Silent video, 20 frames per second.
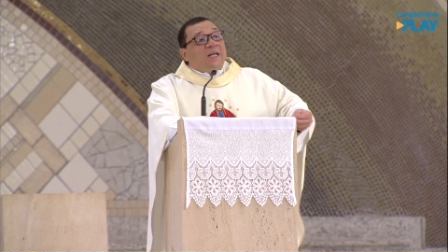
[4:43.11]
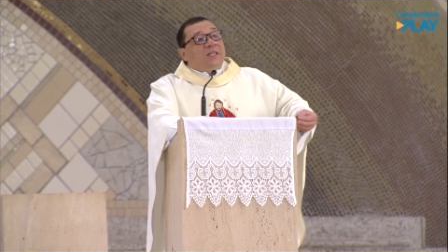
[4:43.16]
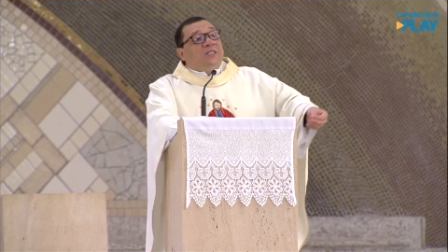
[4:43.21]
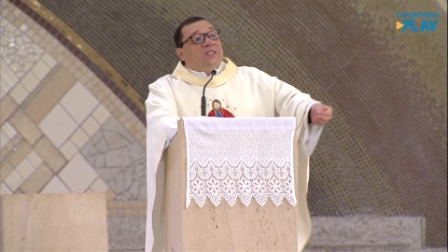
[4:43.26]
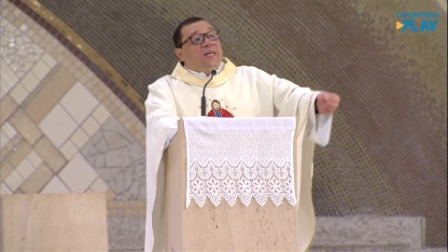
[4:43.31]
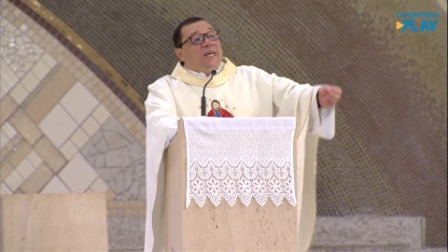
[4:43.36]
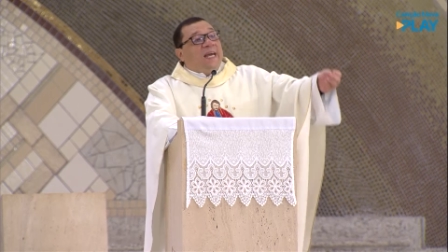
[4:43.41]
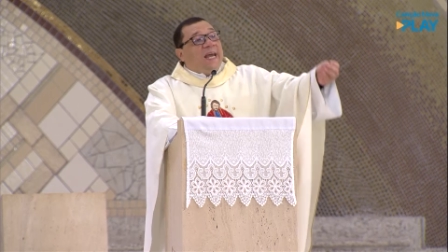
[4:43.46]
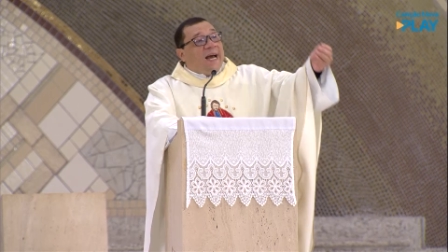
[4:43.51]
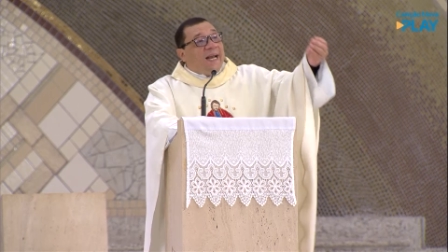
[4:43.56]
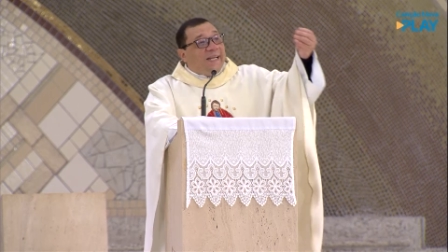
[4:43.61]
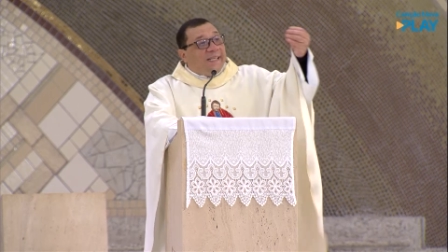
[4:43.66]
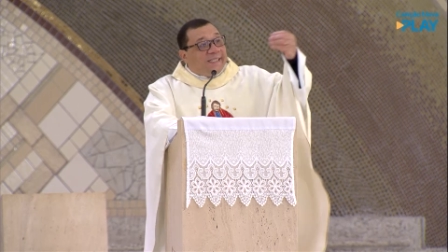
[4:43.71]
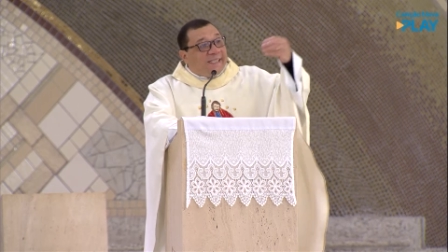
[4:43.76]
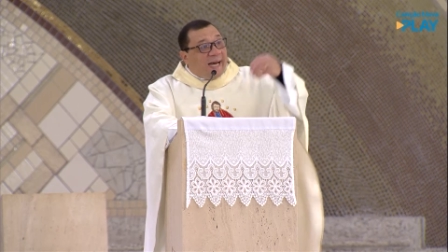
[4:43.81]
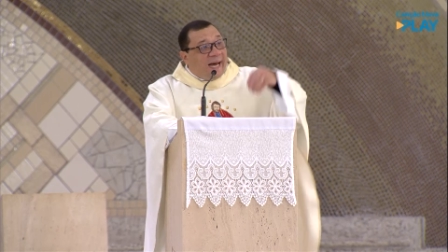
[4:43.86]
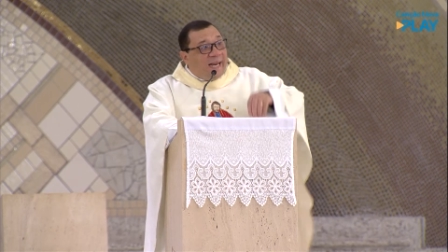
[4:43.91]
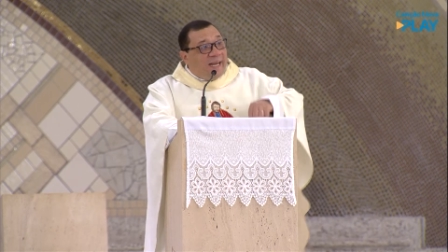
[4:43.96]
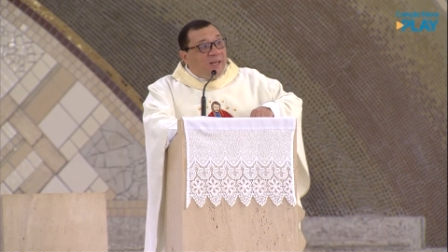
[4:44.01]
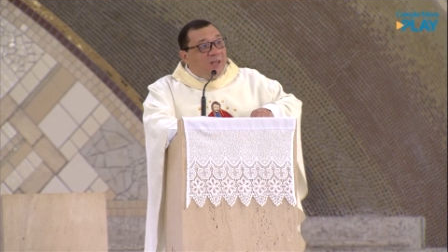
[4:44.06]
de
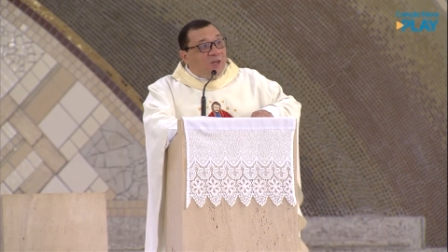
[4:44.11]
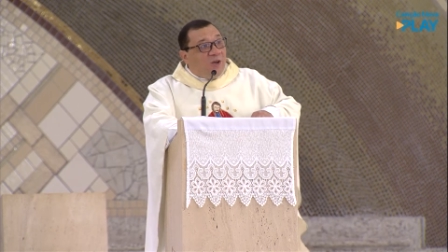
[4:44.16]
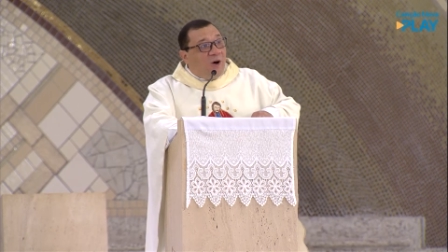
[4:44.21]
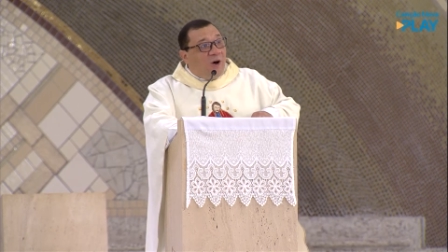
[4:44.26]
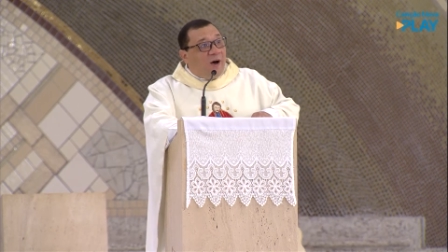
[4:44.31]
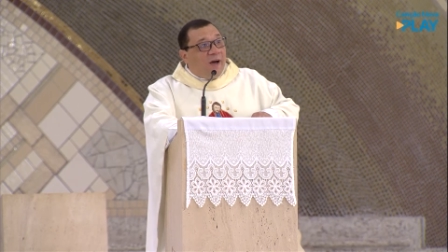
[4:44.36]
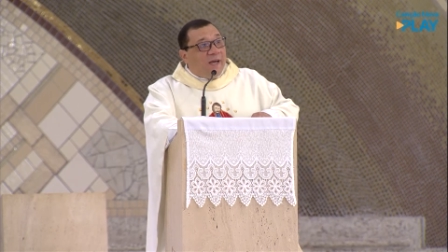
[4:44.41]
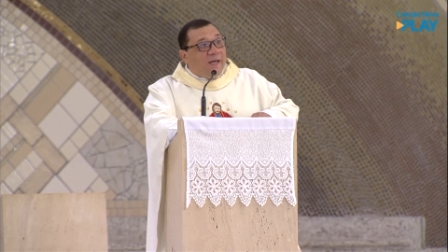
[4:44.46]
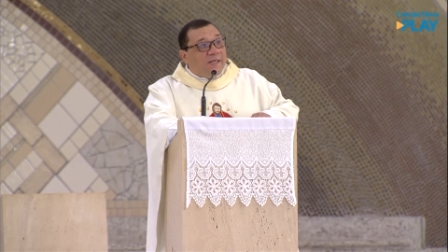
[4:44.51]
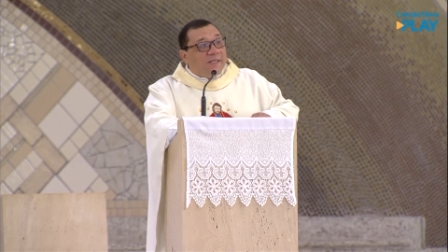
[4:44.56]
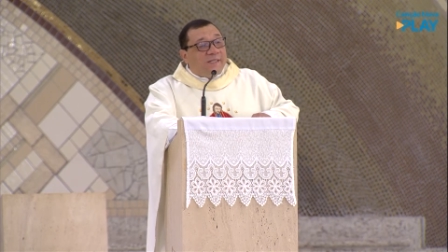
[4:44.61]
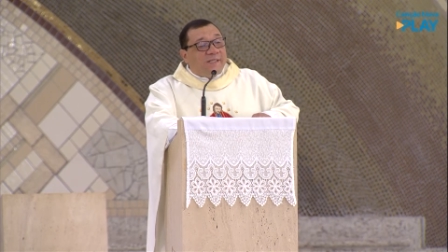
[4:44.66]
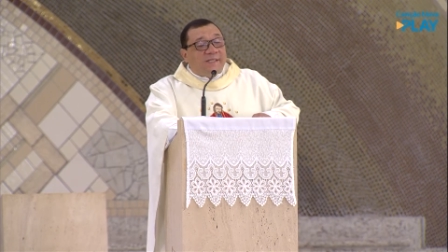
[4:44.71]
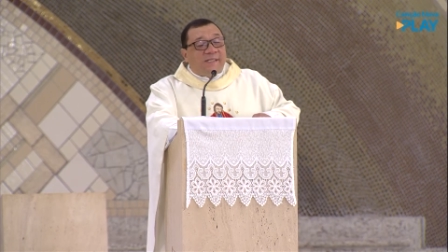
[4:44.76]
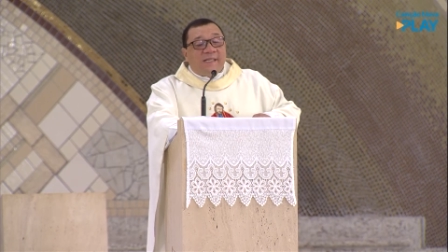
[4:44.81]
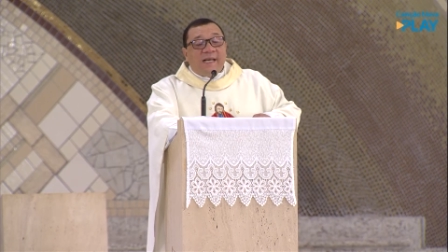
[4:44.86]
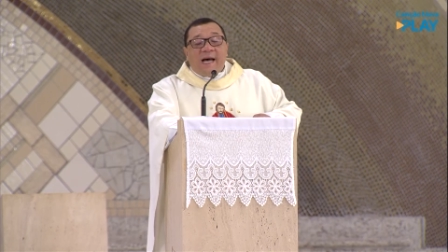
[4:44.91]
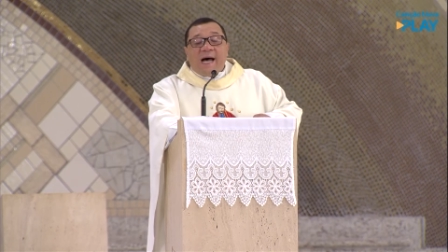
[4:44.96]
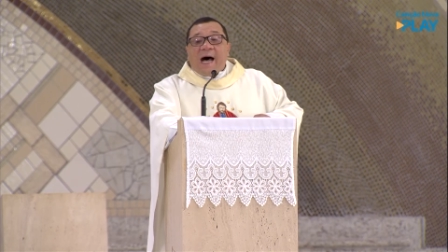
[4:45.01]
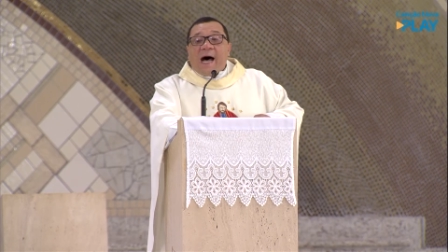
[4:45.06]
realizar em
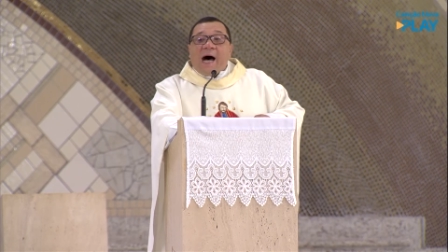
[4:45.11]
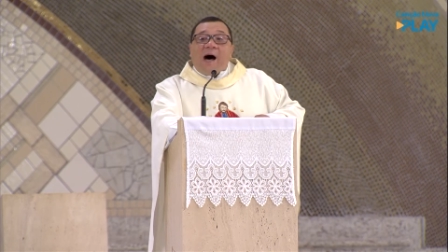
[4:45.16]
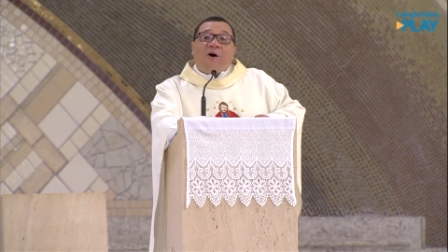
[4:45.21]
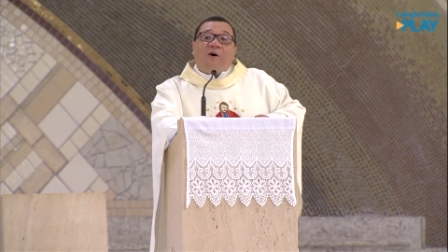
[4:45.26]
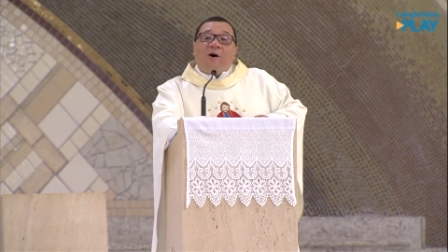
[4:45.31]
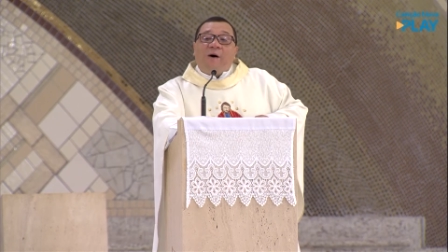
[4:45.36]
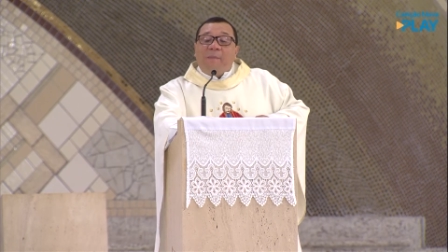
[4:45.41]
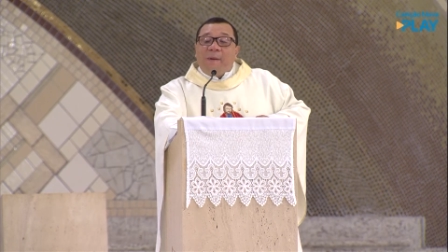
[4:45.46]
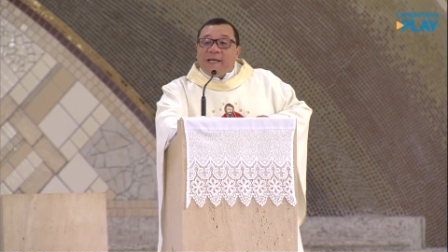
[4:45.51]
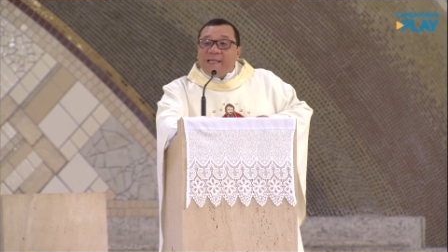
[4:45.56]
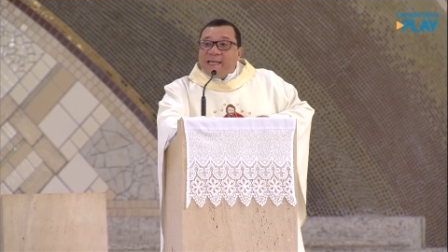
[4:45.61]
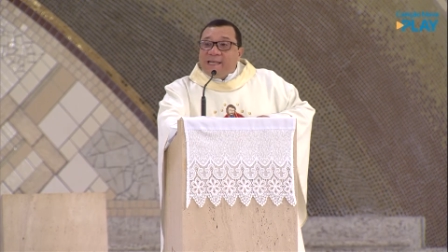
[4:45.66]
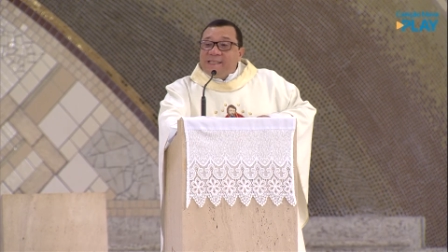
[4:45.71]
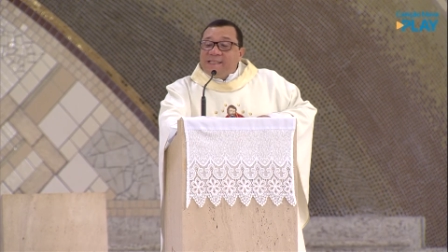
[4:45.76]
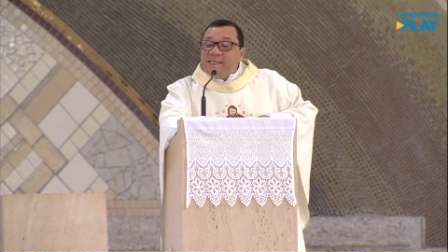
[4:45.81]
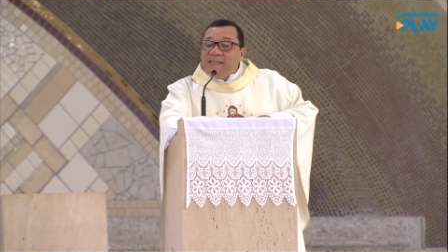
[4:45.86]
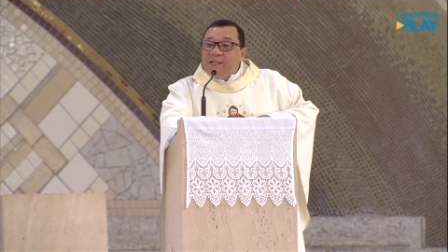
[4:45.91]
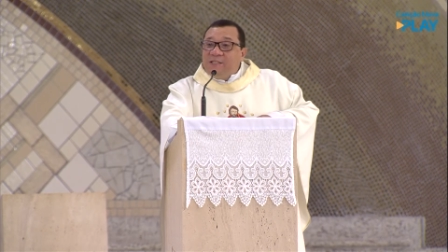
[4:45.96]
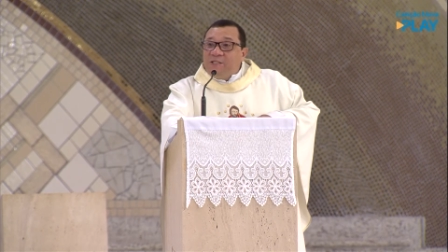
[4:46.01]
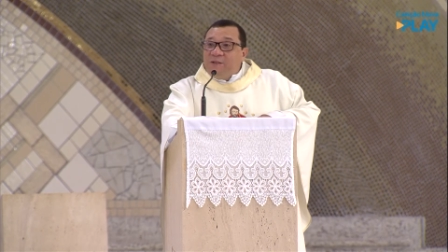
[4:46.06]
nós a obra da
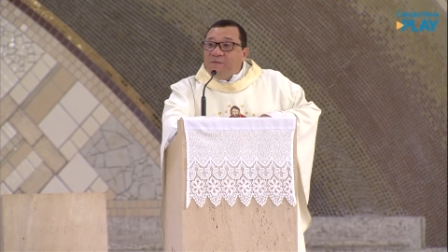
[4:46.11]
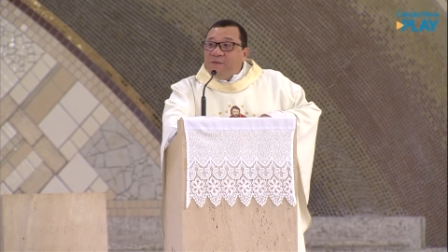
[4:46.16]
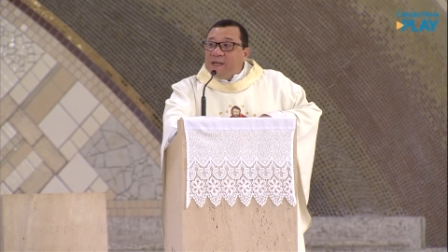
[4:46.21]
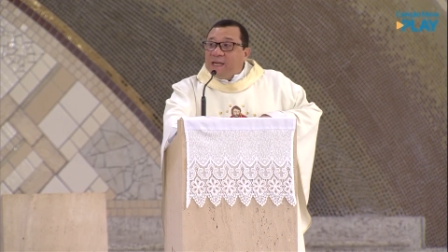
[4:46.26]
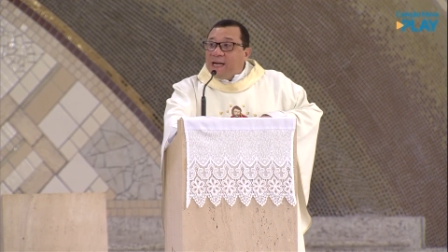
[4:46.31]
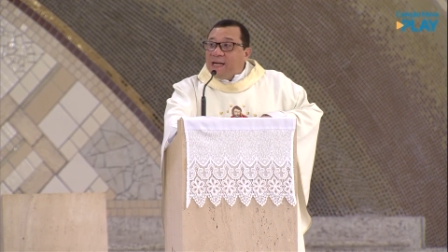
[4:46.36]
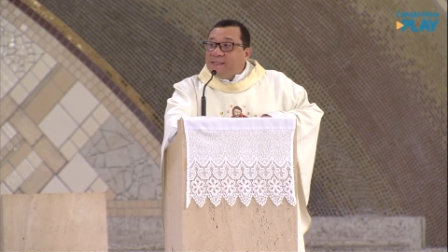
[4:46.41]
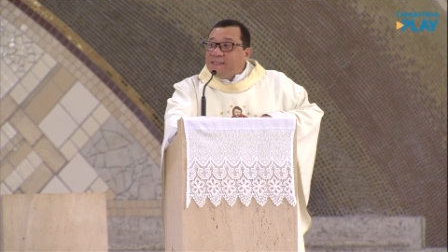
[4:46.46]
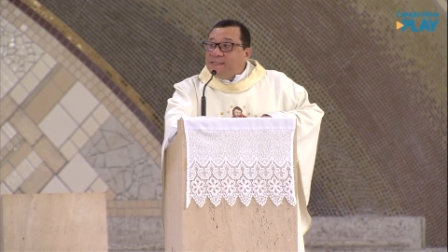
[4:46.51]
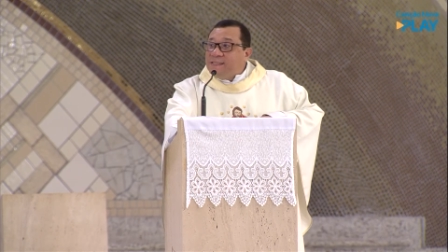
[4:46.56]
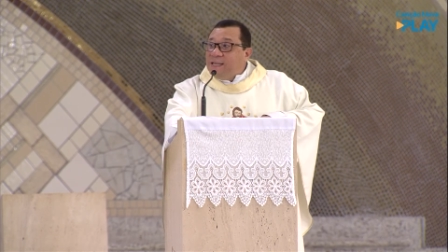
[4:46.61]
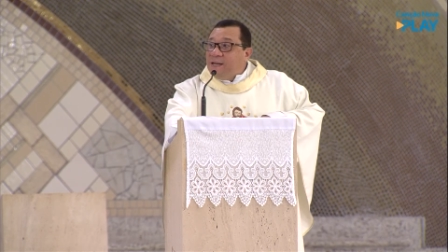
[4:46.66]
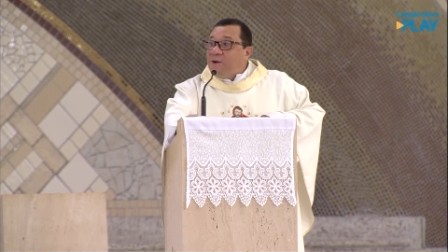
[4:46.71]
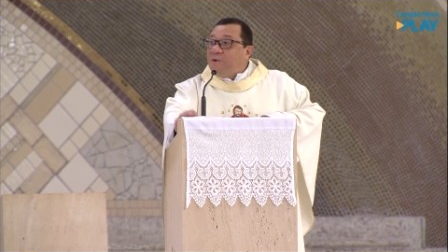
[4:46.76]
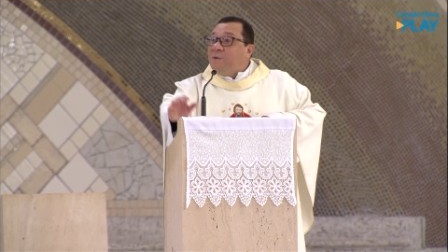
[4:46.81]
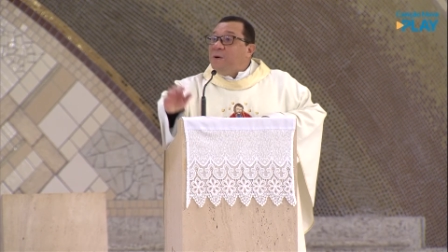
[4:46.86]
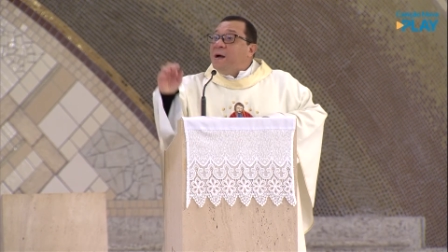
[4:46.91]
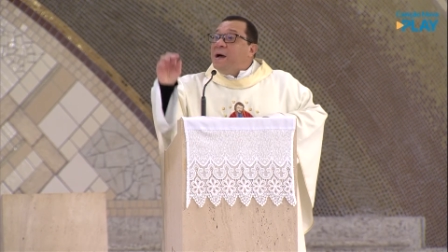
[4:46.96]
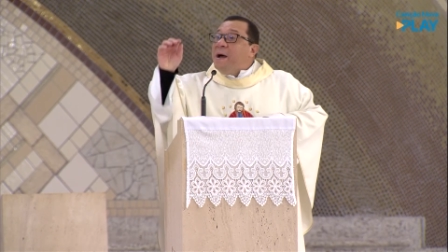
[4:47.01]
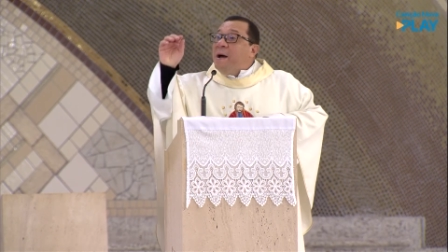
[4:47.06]

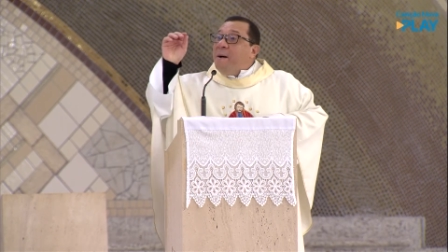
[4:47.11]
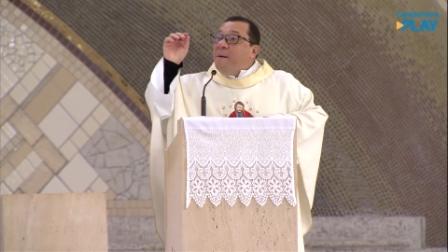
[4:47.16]
santificação,